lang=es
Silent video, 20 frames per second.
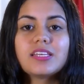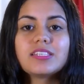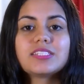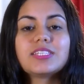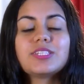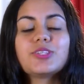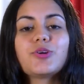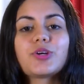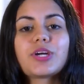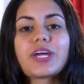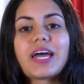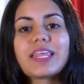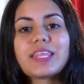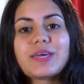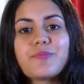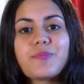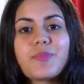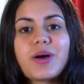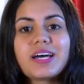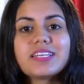sino que
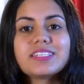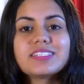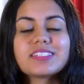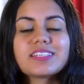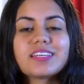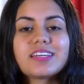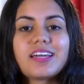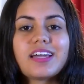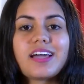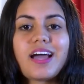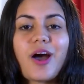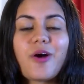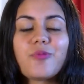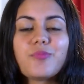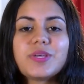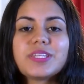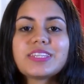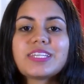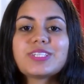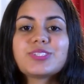además
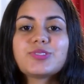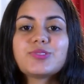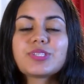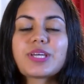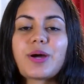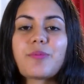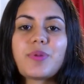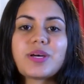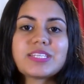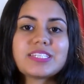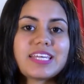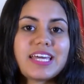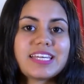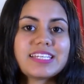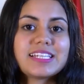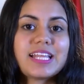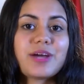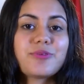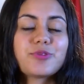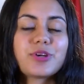aumentas tus
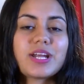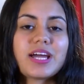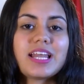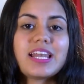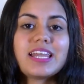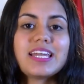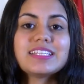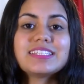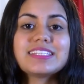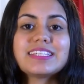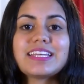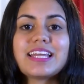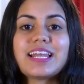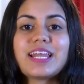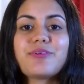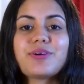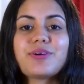capacidades laborales y